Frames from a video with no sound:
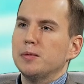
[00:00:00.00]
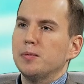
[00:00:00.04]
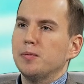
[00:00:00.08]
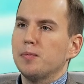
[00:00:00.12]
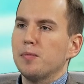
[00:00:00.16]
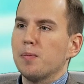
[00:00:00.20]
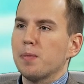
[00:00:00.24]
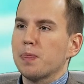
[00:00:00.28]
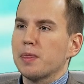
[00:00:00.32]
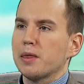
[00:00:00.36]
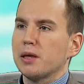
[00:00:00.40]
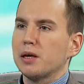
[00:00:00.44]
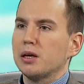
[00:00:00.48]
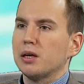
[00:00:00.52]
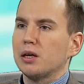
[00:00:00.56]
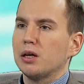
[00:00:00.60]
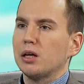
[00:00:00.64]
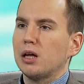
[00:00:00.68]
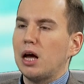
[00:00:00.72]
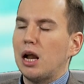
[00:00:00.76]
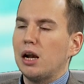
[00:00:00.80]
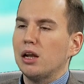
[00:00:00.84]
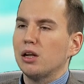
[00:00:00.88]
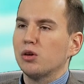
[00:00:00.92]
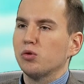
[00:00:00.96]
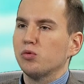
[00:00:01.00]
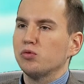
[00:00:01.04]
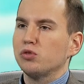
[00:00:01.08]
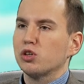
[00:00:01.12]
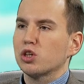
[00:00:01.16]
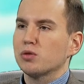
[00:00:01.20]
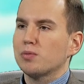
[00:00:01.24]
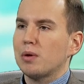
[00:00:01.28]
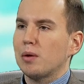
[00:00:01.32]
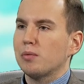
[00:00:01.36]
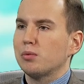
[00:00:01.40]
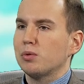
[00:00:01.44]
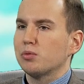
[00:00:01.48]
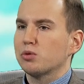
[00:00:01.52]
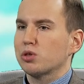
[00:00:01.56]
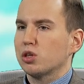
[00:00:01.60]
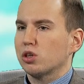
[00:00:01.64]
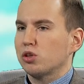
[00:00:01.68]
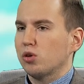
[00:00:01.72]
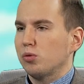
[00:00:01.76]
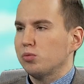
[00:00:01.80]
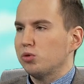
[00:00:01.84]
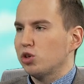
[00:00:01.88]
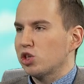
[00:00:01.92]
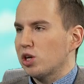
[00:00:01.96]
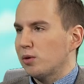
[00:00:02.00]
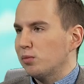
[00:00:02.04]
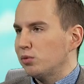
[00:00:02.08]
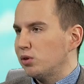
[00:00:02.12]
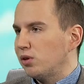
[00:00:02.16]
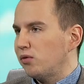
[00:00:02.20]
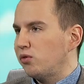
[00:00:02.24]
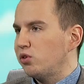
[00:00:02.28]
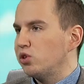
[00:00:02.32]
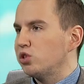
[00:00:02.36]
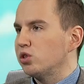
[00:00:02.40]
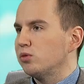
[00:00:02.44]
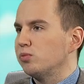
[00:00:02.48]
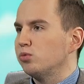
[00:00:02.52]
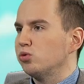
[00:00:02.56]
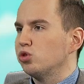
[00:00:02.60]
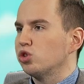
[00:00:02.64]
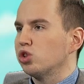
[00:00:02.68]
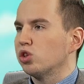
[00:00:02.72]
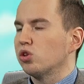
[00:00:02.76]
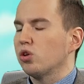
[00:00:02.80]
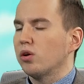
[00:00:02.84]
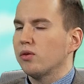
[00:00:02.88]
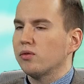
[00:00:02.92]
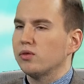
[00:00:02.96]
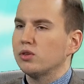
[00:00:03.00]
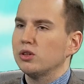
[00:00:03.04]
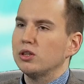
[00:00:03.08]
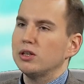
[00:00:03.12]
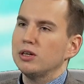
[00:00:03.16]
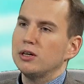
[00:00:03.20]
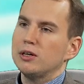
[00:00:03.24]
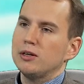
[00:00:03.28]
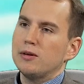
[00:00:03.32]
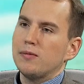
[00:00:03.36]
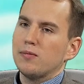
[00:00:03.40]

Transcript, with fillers: mm, ale również mamy na przykład obniżamy deficyt budżetowy.